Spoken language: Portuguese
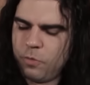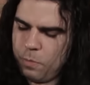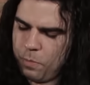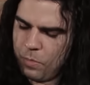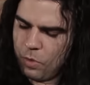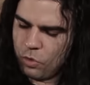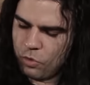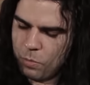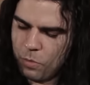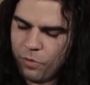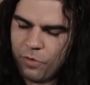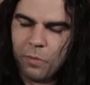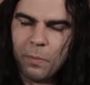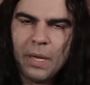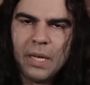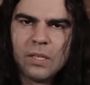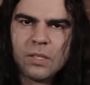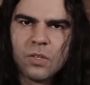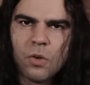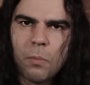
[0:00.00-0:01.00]
meus
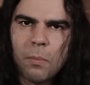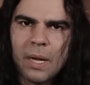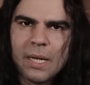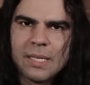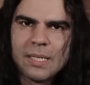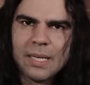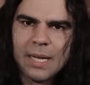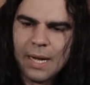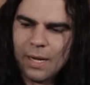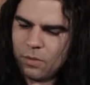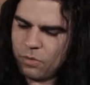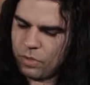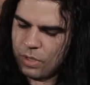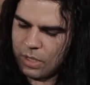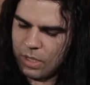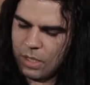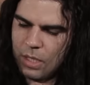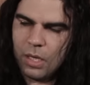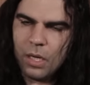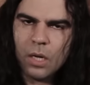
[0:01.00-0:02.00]
movimentos são baseados
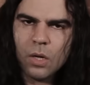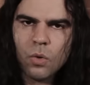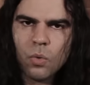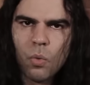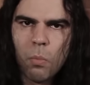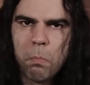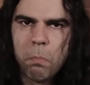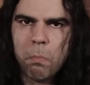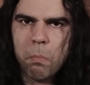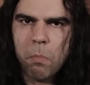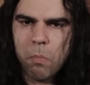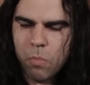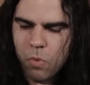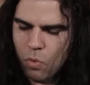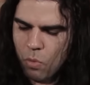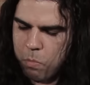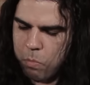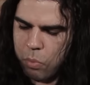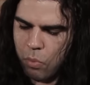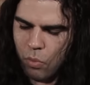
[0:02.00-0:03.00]
aqui no,
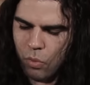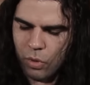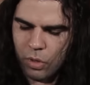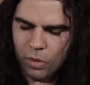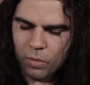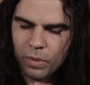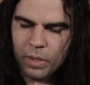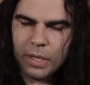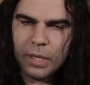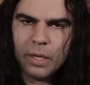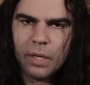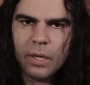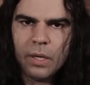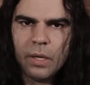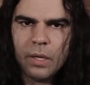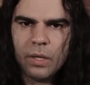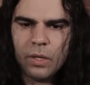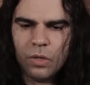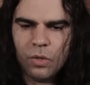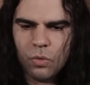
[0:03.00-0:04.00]
no punho, né?
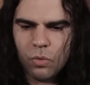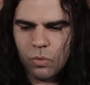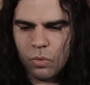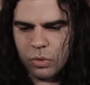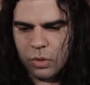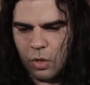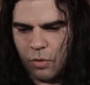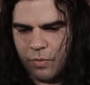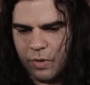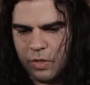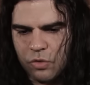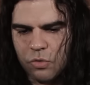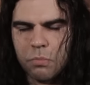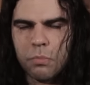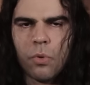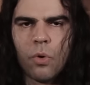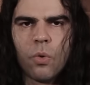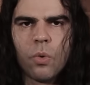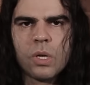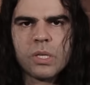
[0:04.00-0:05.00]
e o, talvez um
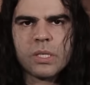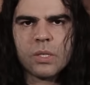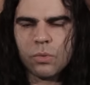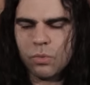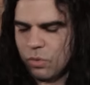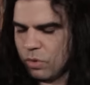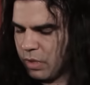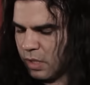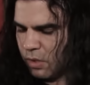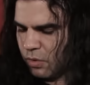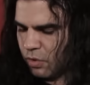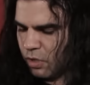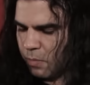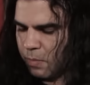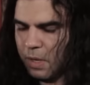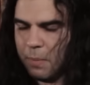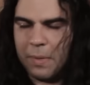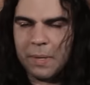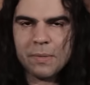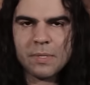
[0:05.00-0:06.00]
pouco a ação dos dedos
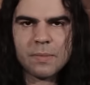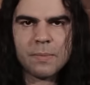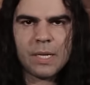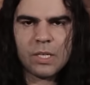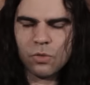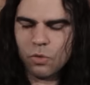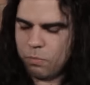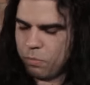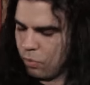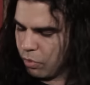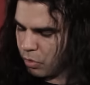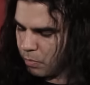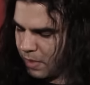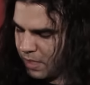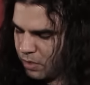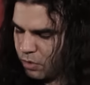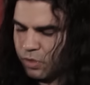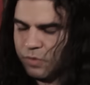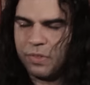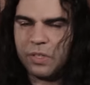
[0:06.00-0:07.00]
também, mas mais no punho.
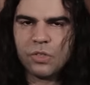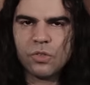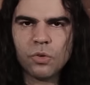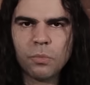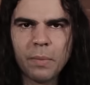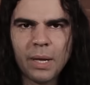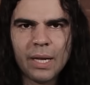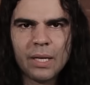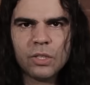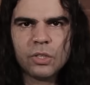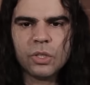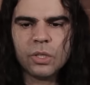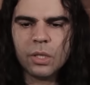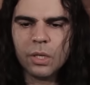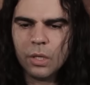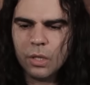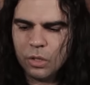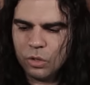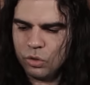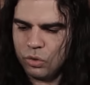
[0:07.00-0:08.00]
Mas eu
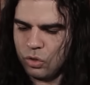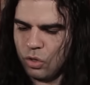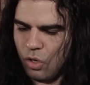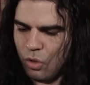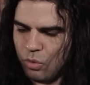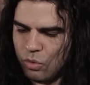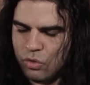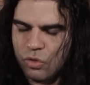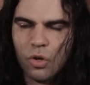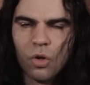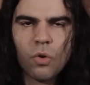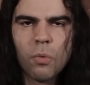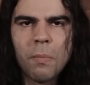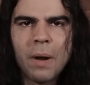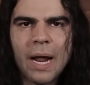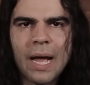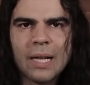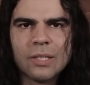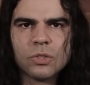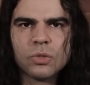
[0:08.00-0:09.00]
dificilmente jogo só no
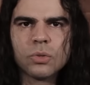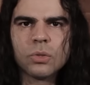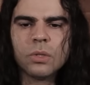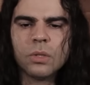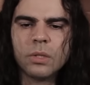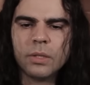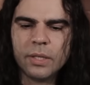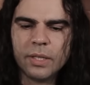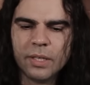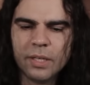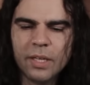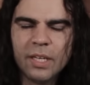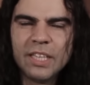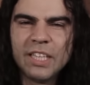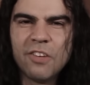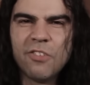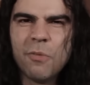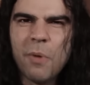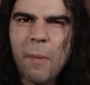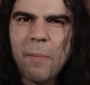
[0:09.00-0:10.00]
braço, né?
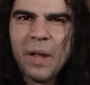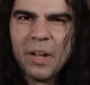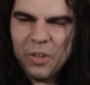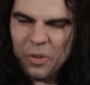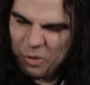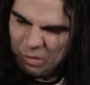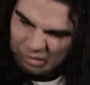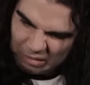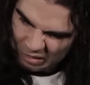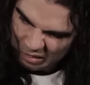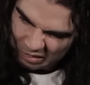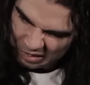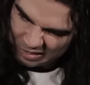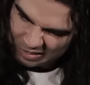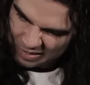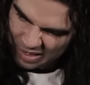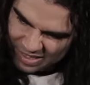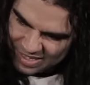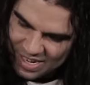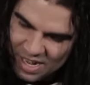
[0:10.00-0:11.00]
Teve uma época que eu
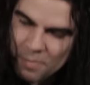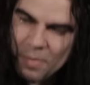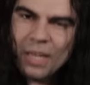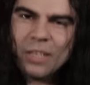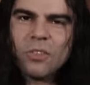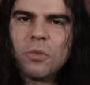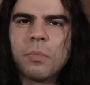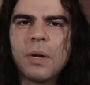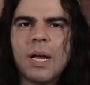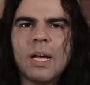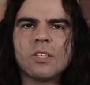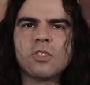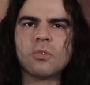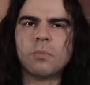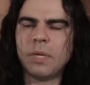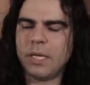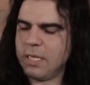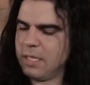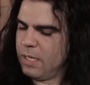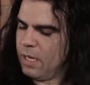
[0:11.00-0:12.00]
fazia mais no
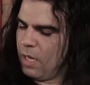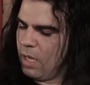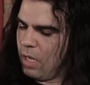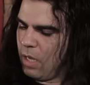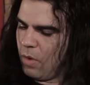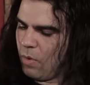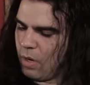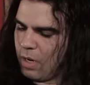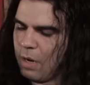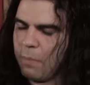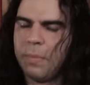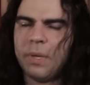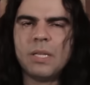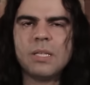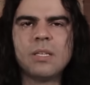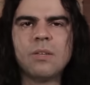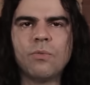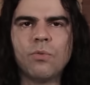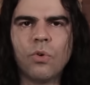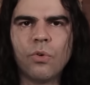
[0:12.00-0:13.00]
braço, mas eu acabei
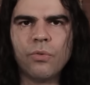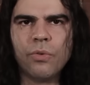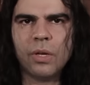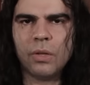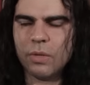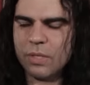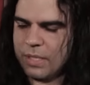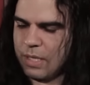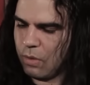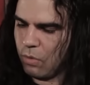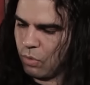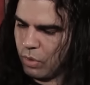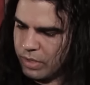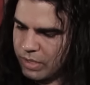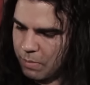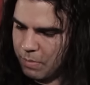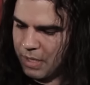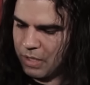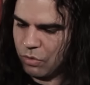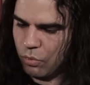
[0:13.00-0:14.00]
desenvolvendo essa
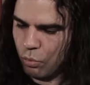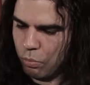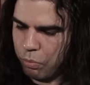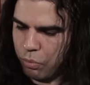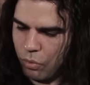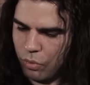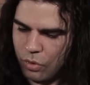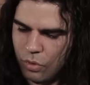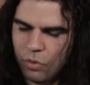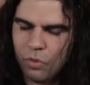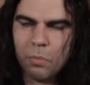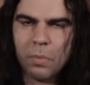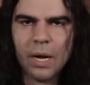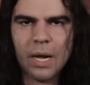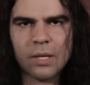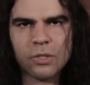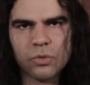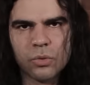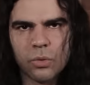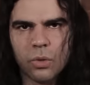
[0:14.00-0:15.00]
coisa mais do punho e o
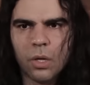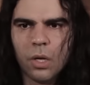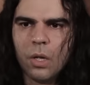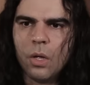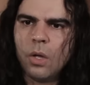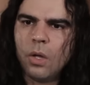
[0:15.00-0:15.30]
braço